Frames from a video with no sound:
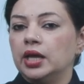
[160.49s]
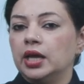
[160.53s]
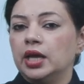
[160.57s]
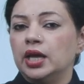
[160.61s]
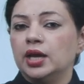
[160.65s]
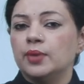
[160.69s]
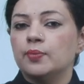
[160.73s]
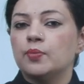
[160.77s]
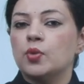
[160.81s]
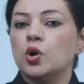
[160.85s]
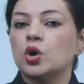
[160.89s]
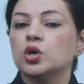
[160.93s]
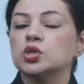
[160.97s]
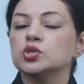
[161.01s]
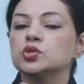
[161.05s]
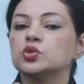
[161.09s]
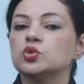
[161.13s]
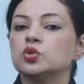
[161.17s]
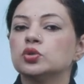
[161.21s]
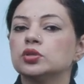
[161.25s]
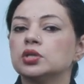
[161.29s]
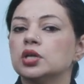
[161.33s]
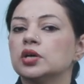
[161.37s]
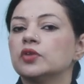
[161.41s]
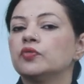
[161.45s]
एक बहुत
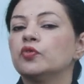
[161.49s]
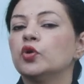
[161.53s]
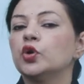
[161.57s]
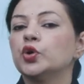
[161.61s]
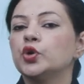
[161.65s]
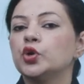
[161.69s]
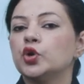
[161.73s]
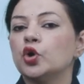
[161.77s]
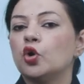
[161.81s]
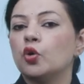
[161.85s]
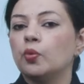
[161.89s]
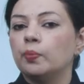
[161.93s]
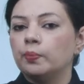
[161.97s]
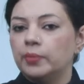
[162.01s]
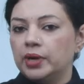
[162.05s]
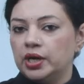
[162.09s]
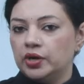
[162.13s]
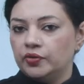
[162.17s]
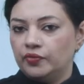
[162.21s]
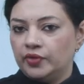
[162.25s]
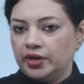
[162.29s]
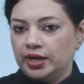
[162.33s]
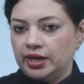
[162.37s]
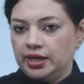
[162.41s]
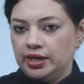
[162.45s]
सुंदर वो टोम
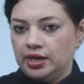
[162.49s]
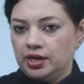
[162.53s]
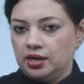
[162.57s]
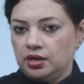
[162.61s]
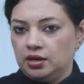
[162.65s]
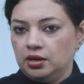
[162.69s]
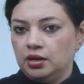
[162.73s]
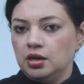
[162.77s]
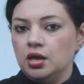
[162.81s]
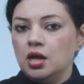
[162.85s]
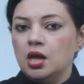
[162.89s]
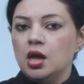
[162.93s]
बनवाएगा